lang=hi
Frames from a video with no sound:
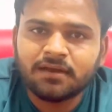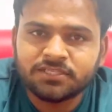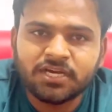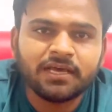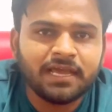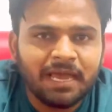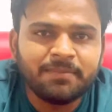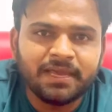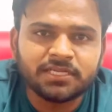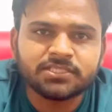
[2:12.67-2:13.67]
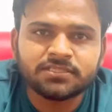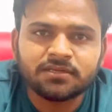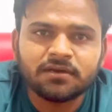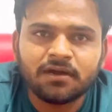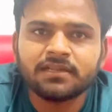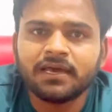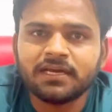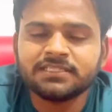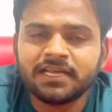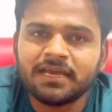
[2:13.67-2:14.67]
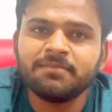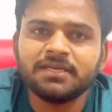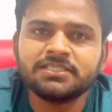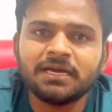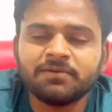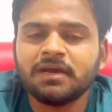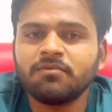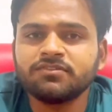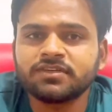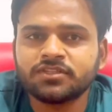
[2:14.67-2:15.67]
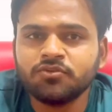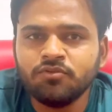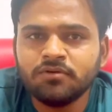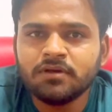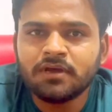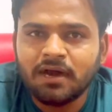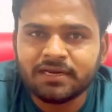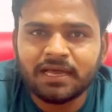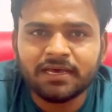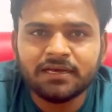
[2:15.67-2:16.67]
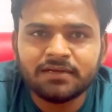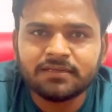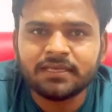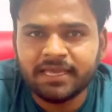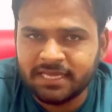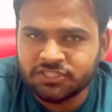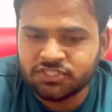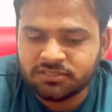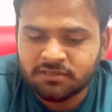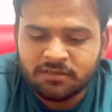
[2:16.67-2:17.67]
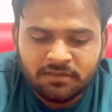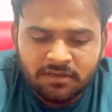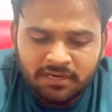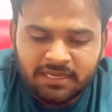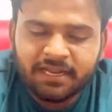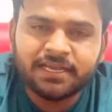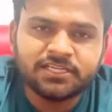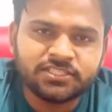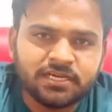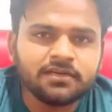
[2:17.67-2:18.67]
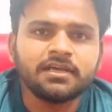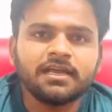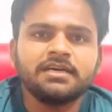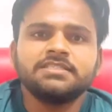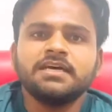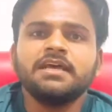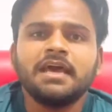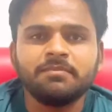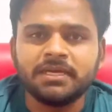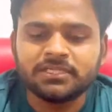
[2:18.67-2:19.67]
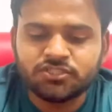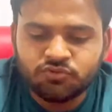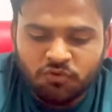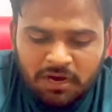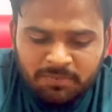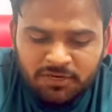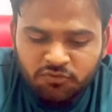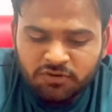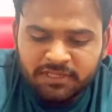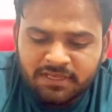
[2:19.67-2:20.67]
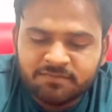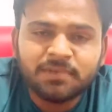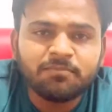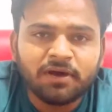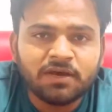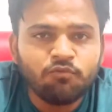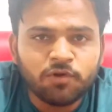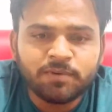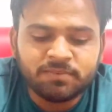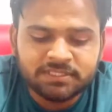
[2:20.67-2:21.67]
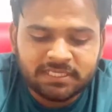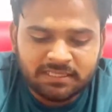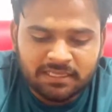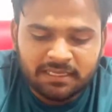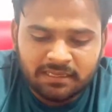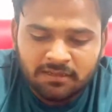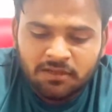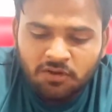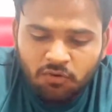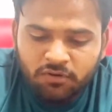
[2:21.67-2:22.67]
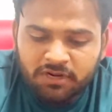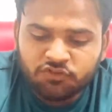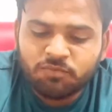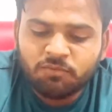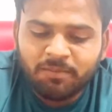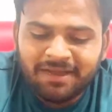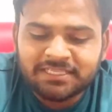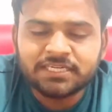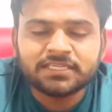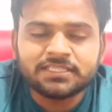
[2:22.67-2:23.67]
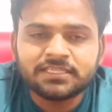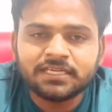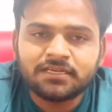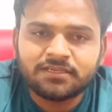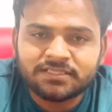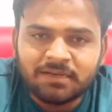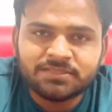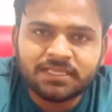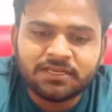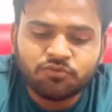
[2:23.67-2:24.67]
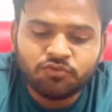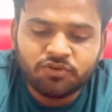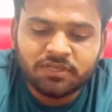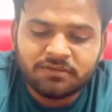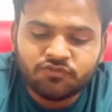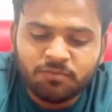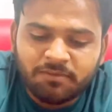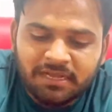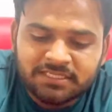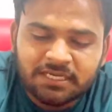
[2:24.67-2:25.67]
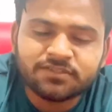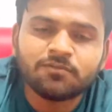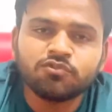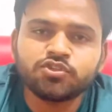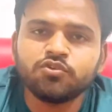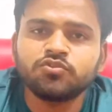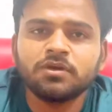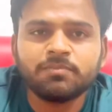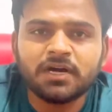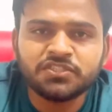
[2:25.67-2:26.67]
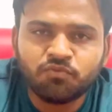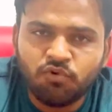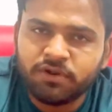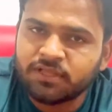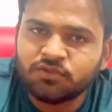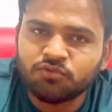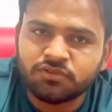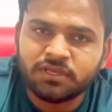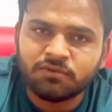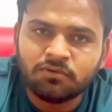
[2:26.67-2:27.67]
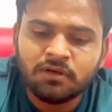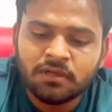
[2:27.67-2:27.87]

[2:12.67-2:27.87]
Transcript: हजार एम ए एच अठारह हजार एम एच या फिर आप बोल सकते हो अठारह ए एच अठारह एच या अठारह हजार एम एच तो आपका टोटल ये इसमें बारह वोल्ट में बन जाता है और अगर जो मोबाइल चार्जिंग के हिसाब से देखो क्योंकि जो मोबाइल चार्जिंग मोस्टली होती है पांच वोल्ट के अंदर होती है वो